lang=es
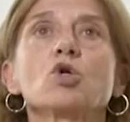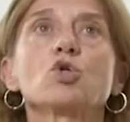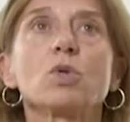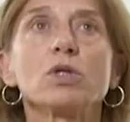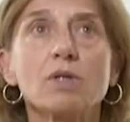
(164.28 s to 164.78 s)

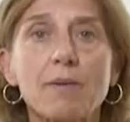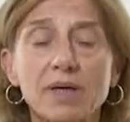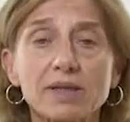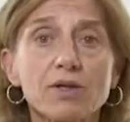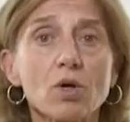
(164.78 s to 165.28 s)
Los cuento, la
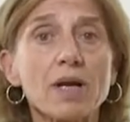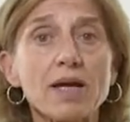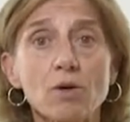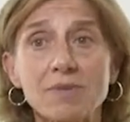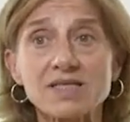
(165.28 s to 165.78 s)
parte de
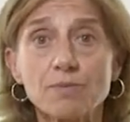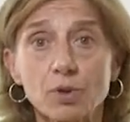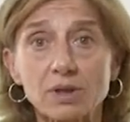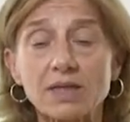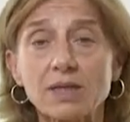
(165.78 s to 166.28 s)
online, lo más
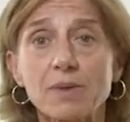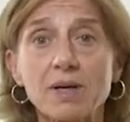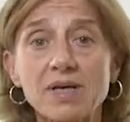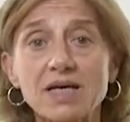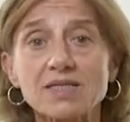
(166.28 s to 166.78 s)
importante
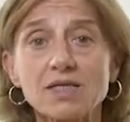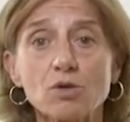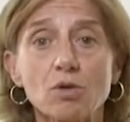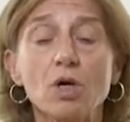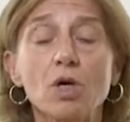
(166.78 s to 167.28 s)
para mí ha
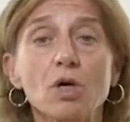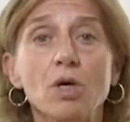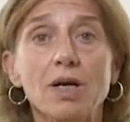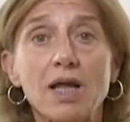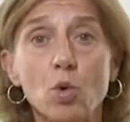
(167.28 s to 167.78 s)
sido
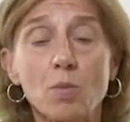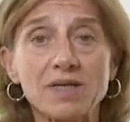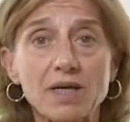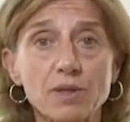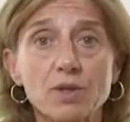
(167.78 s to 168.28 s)
la
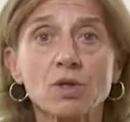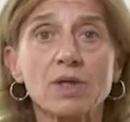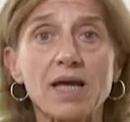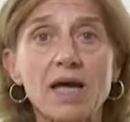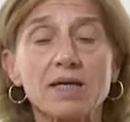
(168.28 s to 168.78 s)
documentación
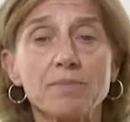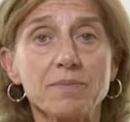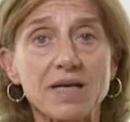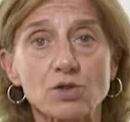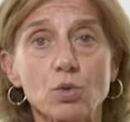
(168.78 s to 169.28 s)
que hay,
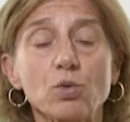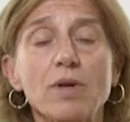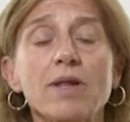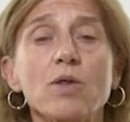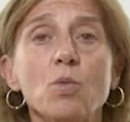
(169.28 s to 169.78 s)
la
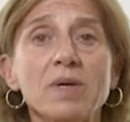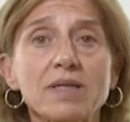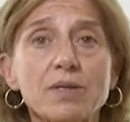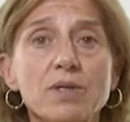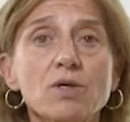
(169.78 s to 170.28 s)
estructura de la
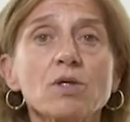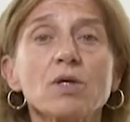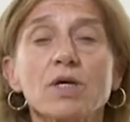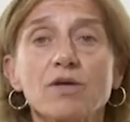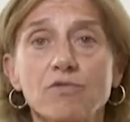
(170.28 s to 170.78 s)
documentación
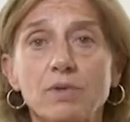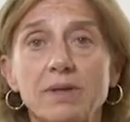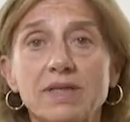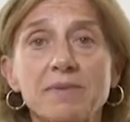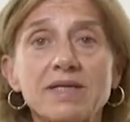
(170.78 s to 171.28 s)
y
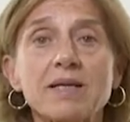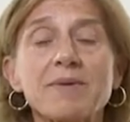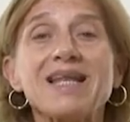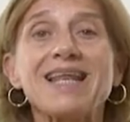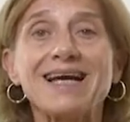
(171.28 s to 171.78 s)
fundamentalmente
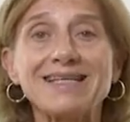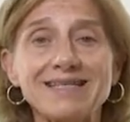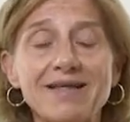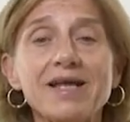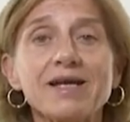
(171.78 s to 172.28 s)
también la
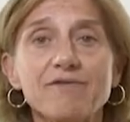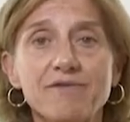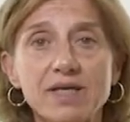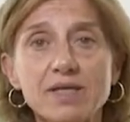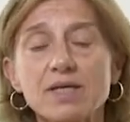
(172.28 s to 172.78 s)
cantidad de
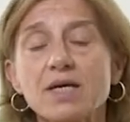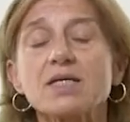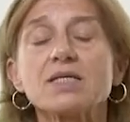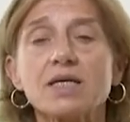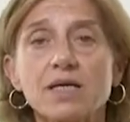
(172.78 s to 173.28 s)

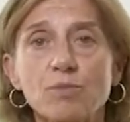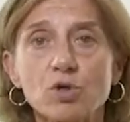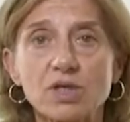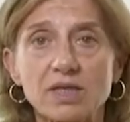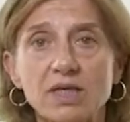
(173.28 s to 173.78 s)
referencias y de
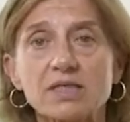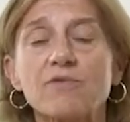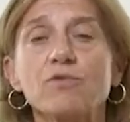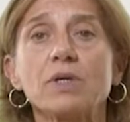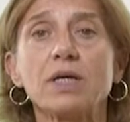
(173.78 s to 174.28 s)
ejemplos que tiene
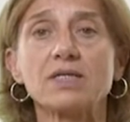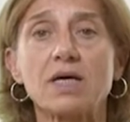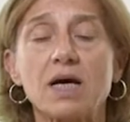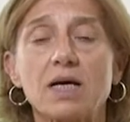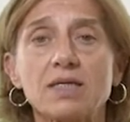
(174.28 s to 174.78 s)

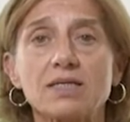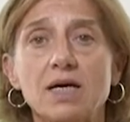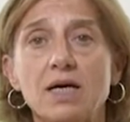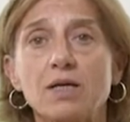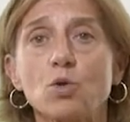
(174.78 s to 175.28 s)
esa,
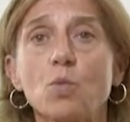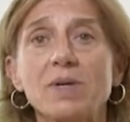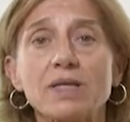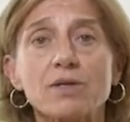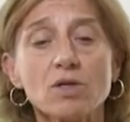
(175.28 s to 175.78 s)
esa,
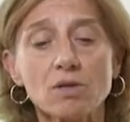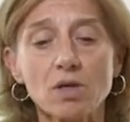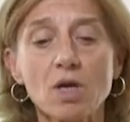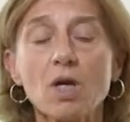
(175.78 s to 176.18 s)
documentación.